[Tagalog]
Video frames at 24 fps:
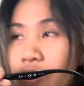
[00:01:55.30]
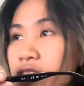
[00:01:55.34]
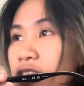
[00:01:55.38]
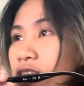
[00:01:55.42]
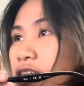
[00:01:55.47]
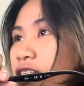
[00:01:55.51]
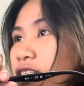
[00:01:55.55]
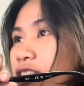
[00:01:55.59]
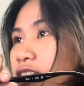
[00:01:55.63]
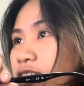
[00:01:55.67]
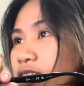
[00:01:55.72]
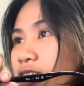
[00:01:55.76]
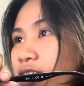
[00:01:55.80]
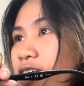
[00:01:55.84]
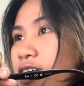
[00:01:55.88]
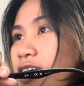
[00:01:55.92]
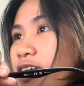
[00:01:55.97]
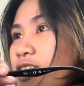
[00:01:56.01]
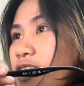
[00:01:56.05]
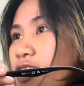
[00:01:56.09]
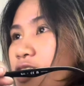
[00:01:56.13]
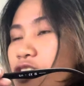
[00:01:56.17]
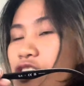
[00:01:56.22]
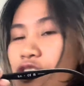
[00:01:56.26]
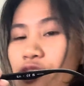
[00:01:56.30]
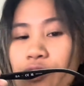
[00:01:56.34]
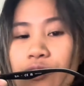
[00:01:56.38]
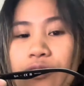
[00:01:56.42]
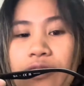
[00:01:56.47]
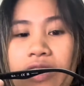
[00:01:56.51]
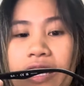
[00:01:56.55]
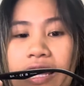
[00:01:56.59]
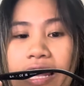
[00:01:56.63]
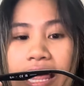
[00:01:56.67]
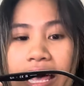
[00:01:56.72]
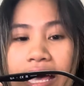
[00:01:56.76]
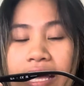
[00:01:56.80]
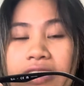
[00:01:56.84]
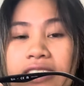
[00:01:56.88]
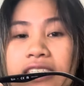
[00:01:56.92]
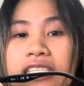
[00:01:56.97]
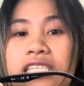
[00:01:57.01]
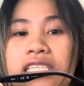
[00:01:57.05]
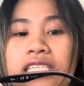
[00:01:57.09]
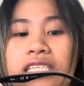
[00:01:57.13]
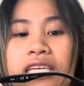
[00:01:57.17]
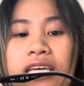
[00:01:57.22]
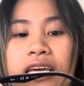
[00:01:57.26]
16 is yung
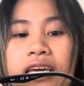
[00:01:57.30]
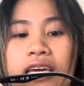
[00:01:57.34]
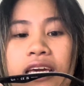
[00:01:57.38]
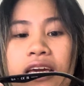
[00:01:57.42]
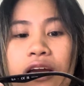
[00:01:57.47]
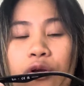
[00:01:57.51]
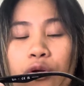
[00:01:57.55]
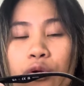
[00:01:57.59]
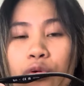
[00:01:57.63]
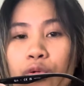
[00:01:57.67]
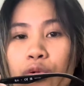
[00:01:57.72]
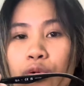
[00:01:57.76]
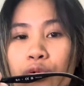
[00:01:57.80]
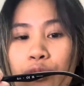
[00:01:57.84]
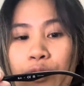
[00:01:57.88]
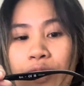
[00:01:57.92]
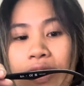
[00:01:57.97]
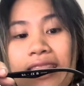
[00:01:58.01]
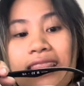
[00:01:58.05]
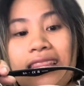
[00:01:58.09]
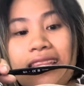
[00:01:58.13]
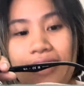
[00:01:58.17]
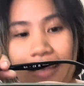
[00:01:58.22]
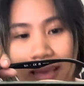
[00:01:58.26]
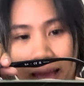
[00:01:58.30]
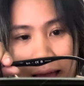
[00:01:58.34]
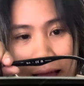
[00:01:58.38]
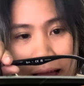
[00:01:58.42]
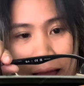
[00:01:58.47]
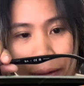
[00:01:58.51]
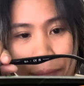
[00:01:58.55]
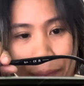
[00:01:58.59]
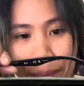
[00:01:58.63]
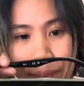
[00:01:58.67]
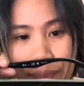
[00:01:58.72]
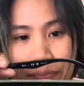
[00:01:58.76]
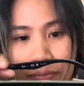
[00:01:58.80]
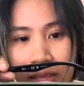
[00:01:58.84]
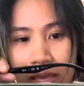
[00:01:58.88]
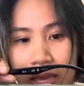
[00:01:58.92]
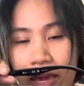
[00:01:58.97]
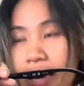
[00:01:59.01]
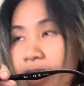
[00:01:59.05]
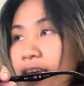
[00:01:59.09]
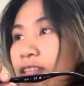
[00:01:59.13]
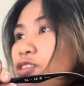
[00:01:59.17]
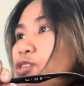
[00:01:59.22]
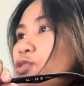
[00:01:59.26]
lens width niya.
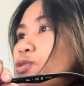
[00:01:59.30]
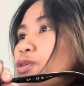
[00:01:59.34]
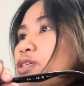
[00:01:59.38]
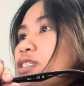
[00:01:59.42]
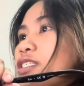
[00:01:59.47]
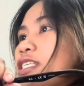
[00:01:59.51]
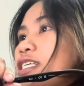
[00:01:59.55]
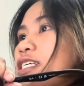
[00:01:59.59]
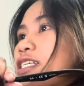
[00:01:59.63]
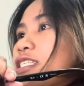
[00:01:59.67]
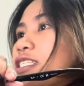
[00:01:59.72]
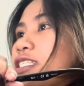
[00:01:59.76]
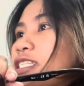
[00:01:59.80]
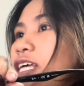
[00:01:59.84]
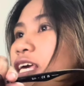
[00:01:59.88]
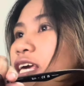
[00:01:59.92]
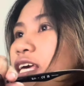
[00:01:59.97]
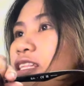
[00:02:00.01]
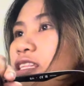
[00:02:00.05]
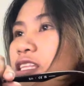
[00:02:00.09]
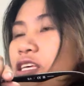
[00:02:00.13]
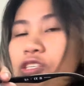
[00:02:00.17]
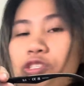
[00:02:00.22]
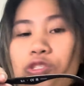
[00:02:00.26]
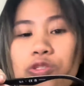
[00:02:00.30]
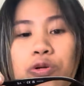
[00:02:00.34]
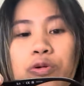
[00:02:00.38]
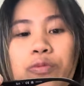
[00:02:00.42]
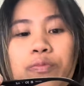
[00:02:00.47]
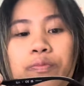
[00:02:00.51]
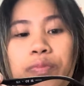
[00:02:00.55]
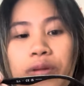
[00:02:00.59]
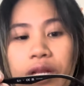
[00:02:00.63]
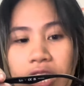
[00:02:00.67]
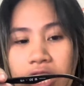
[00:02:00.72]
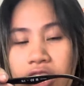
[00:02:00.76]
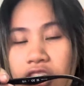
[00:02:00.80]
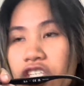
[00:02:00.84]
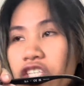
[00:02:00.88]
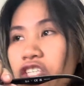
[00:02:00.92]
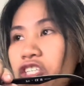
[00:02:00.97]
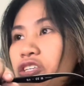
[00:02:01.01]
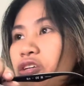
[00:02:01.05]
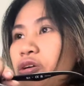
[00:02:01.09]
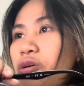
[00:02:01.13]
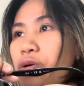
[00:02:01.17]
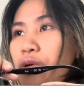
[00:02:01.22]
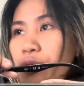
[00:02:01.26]
And yung 16 is yung
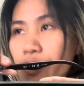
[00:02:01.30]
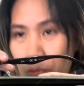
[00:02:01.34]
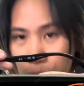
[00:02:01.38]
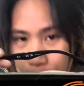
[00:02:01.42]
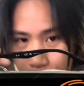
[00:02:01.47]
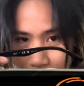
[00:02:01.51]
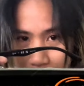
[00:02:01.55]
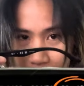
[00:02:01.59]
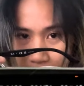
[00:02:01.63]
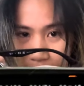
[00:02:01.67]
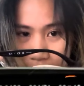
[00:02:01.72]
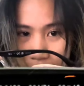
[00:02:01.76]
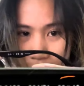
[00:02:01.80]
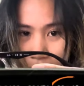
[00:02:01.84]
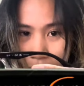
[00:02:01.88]
bridge width.